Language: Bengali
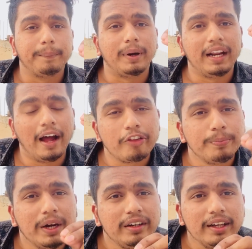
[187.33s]
মানে
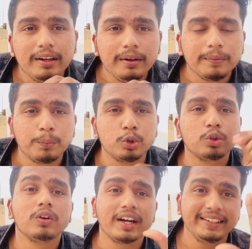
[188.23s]
হাজব্যান্ডের পুরুষ
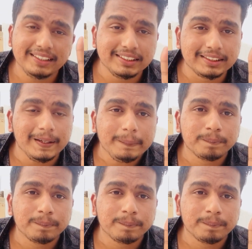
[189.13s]
সংখ্যা কাইতে দিছে